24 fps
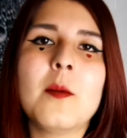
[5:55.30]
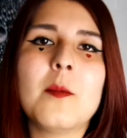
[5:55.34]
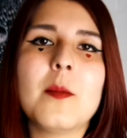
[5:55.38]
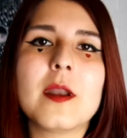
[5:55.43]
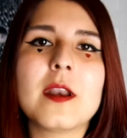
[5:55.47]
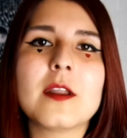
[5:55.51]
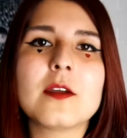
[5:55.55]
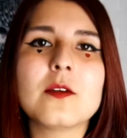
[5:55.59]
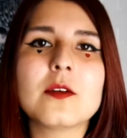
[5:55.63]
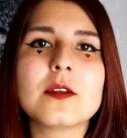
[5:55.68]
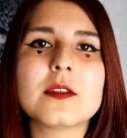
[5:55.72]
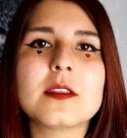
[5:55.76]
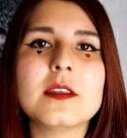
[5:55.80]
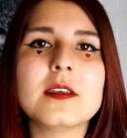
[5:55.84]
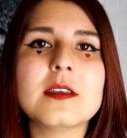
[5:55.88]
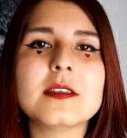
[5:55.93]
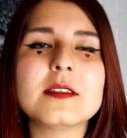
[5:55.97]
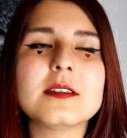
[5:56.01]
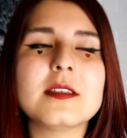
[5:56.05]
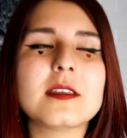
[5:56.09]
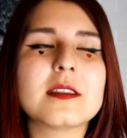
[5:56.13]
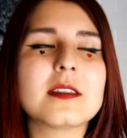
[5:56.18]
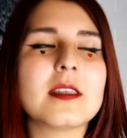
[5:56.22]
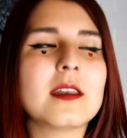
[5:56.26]
para que ustedes,
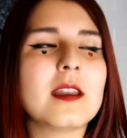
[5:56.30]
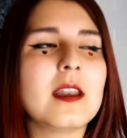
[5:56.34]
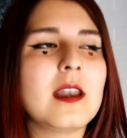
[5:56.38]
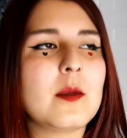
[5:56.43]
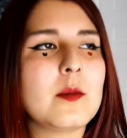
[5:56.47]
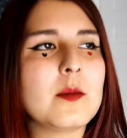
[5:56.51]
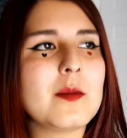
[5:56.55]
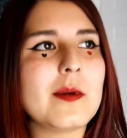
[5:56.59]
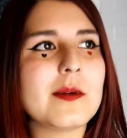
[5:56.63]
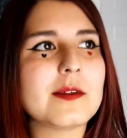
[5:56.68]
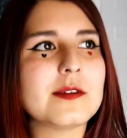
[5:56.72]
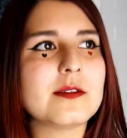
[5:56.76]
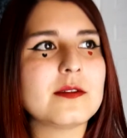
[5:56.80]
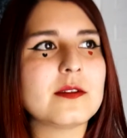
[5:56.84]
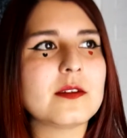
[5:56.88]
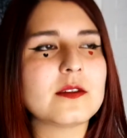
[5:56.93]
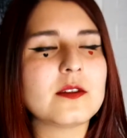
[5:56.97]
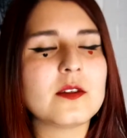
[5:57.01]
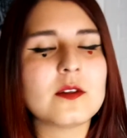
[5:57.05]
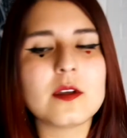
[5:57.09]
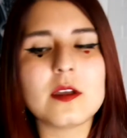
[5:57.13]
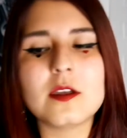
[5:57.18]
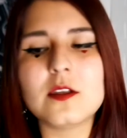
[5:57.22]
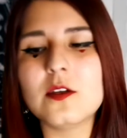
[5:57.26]
si están en la misma
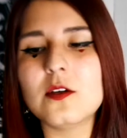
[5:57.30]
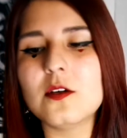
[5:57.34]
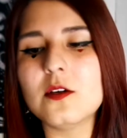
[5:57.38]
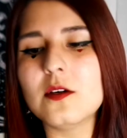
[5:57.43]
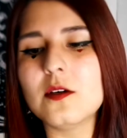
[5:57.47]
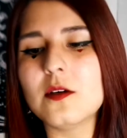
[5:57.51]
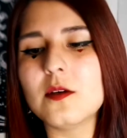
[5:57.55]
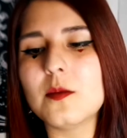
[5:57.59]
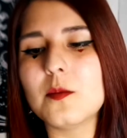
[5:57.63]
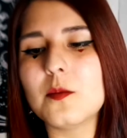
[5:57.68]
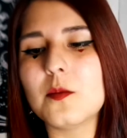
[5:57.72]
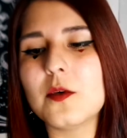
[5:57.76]
situación que yo,